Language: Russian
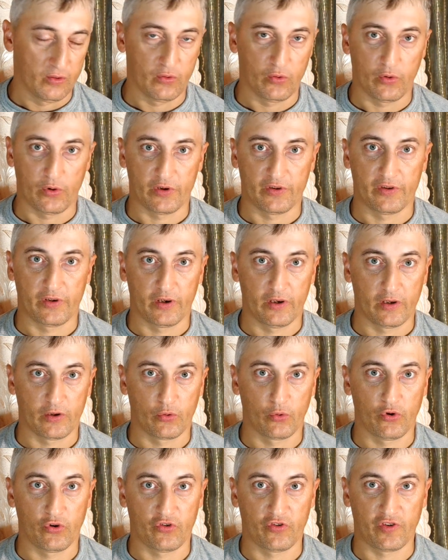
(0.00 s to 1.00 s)
Вот,
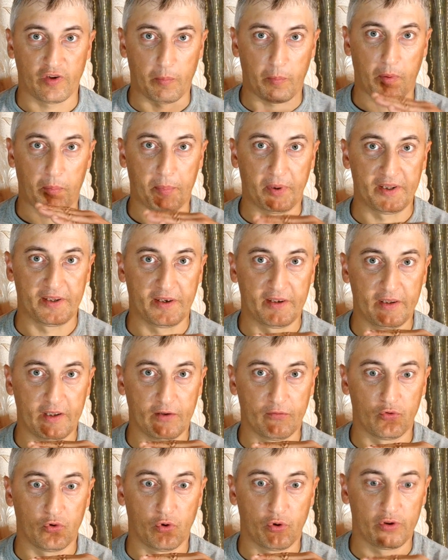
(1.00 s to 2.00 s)
тренируешься
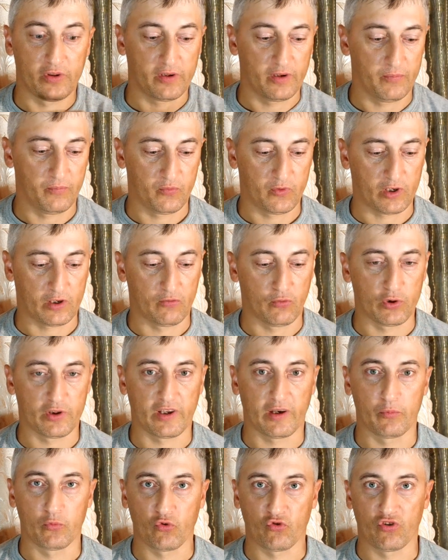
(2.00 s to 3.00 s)
попадание в ноты. Так вот,
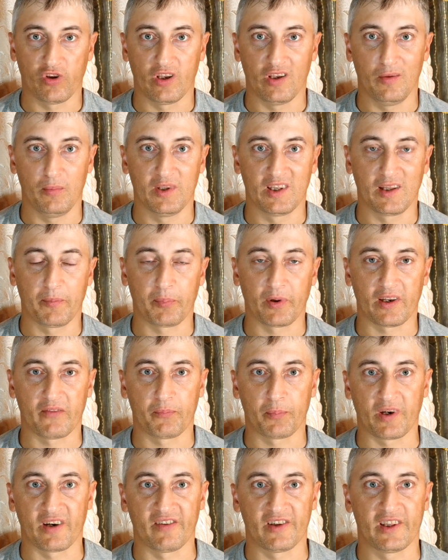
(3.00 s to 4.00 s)
там нужны именно
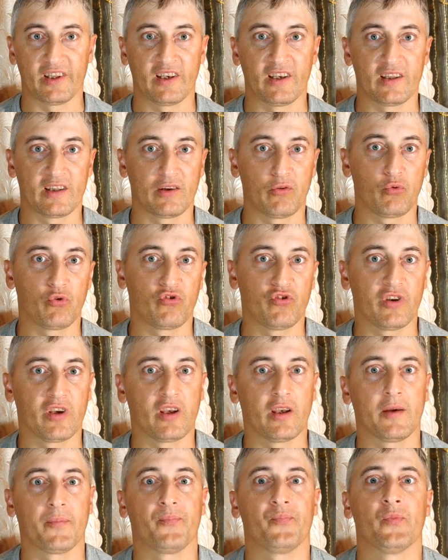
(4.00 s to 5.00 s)
проводные
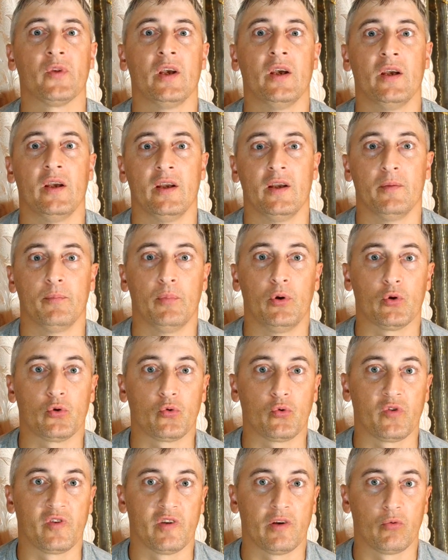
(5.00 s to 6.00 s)
наушники.
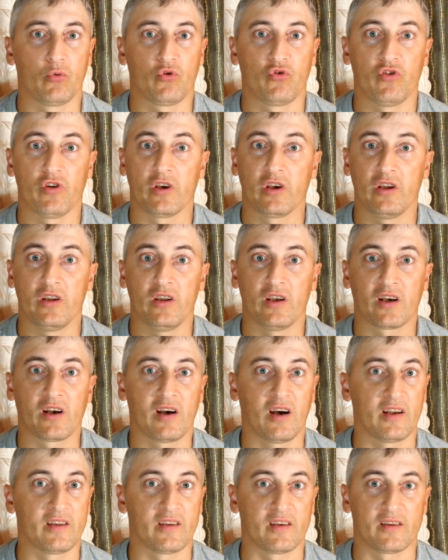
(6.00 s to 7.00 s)
Bluetooth наушники не
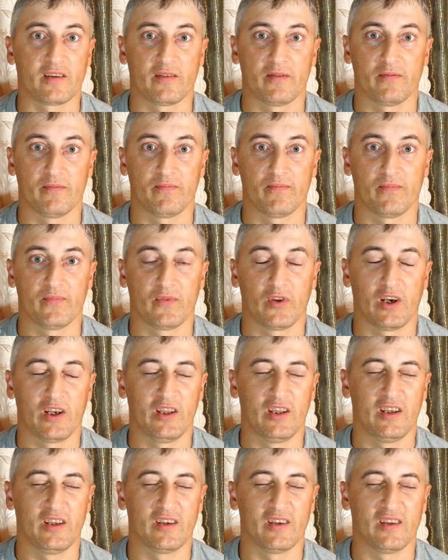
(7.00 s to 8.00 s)
катят
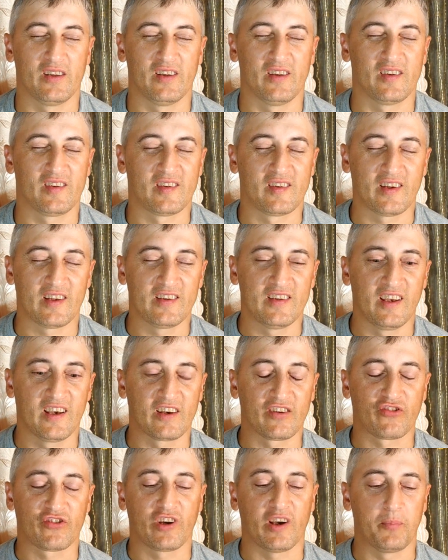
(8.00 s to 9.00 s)
они с
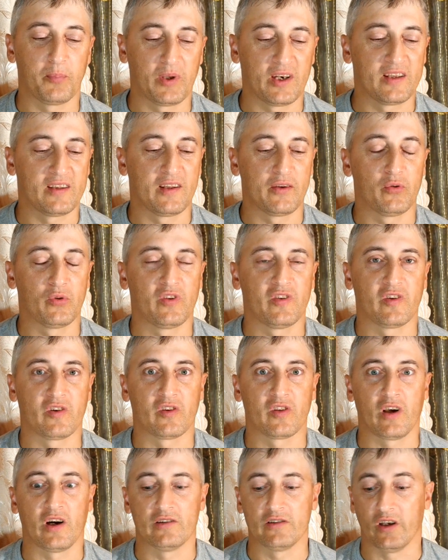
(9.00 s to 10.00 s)
задержкой передают
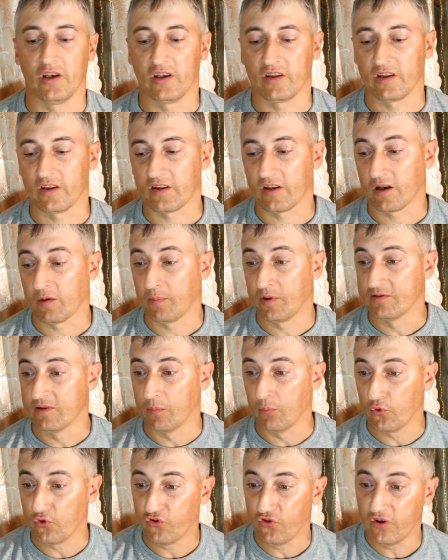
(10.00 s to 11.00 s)
сигнал, и это так
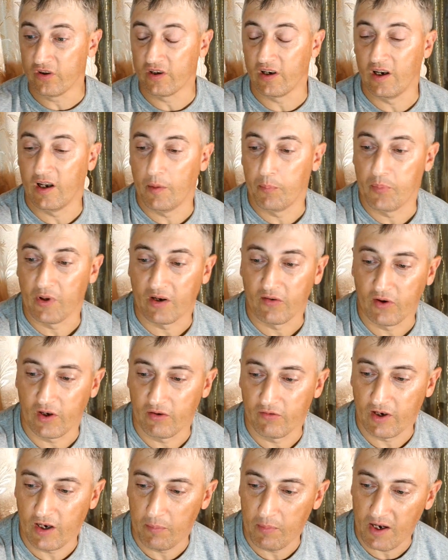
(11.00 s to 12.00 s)
было мучительно
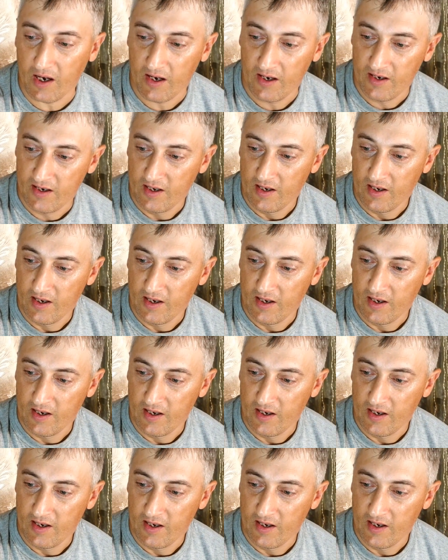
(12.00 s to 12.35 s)
первое время